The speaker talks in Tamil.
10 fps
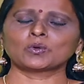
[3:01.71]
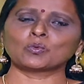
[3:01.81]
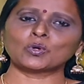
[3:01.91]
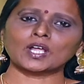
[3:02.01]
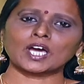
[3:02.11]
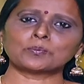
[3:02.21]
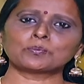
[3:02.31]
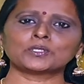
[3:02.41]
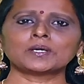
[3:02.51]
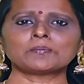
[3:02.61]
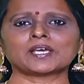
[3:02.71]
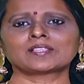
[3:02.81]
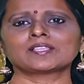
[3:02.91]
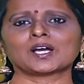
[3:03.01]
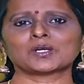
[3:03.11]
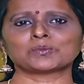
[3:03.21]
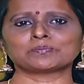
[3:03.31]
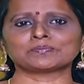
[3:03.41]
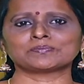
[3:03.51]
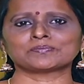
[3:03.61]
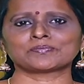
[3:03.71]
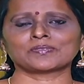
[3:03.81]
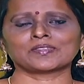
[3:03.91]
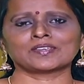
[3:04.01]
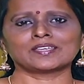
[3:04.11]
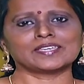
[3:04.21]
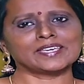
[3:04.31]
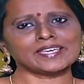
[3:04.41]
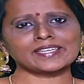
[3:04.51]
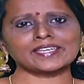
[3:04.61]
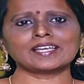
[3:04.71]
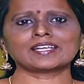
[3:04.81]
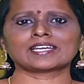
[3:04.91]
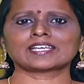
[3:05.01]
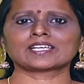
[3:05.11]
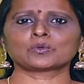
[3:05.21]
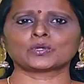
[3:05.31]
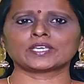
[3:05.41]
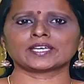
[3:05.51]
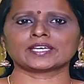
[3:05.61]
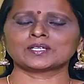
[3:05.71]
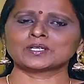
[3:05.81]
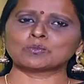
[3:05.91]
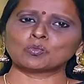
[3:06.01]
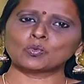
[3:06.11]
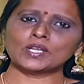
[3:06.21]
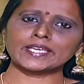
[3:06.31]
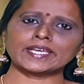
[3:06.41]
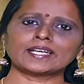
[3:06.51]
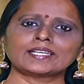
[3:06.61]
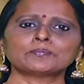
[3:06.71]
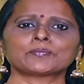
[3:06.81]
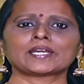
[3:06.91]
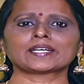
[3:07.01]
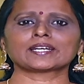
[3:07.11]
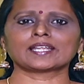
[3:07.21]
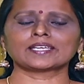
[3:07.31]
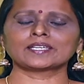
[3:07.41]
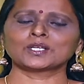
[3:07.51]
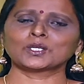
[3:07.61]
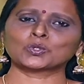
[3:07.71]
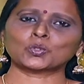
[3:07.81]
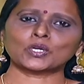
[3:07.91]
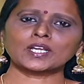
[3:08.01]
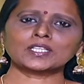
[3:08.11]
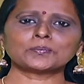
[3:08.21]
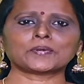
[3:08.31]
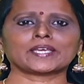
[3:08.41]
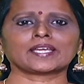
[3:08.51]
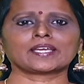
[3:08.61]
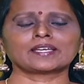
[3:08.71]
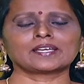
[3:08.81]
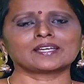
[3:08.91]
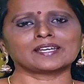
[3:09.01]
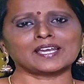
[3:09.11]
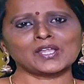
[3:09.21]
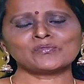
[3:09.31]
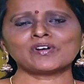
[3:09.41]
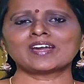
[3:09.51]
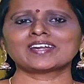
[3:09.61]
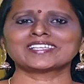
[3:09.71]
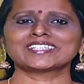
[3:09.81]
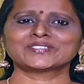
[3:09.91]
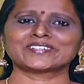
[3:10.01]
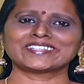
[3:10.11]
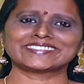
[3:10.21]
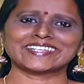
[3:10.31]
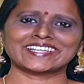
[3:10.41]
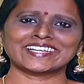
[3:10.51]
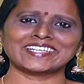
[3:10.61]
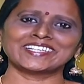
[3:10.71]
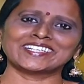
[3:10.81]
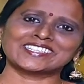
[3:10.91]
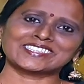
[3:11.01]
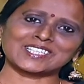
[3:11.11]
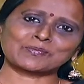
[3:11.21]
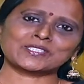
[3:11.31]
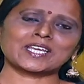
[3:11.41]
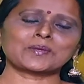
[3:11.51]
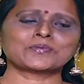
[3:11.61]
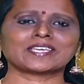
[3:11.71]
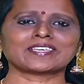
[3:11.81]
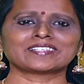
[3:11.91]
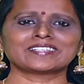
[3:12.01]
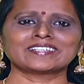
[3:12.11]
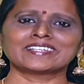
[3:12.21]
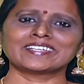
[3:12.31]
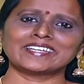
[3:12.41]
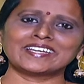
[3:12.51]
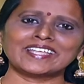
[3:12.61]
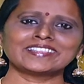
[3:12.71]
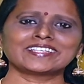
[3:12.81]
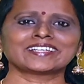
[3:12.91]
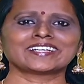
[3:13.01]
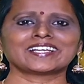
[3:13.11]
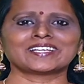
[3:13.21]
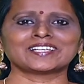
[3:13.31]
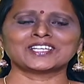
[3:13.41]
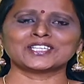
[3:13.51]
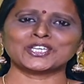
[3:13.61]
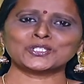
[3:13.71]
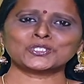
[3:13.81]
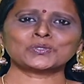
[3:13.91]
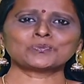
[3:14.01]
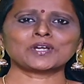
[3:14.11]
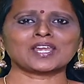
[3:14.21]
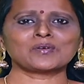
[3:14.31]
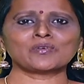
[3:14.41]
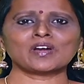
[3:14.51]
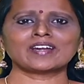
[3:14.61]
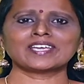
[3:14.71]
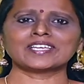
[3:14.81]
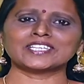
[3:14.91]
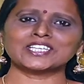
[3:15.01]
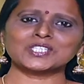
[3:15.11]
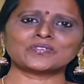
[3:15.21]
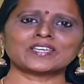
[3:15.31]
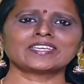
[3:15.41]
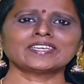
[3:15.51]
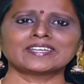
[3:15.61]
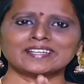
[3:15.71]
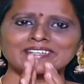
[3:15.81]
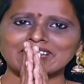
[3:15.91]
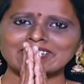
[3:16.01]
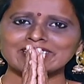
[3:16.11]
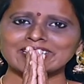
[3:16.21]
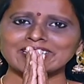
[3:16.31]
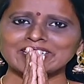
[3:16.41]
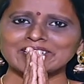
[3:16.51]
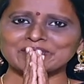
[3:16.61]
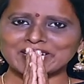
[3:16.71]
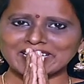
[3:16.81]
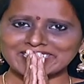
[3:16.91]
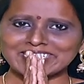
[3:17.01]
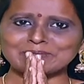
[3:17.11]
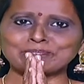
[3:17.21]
ஒரு அற்புத மருந்தாகும் இயற்கையில் கிடைக்கக்கூடிய மூலிகைகளின் பலன்களை தொடர்ந்து பெற நலம்பாழ ஈஸ்வரி சேனலை சப்ஸ்கிரைப் செய்து இணைந்திருங்கள் என்றும் நலம் வாழ ஈஸ்வரி நன்றி வணக்கம்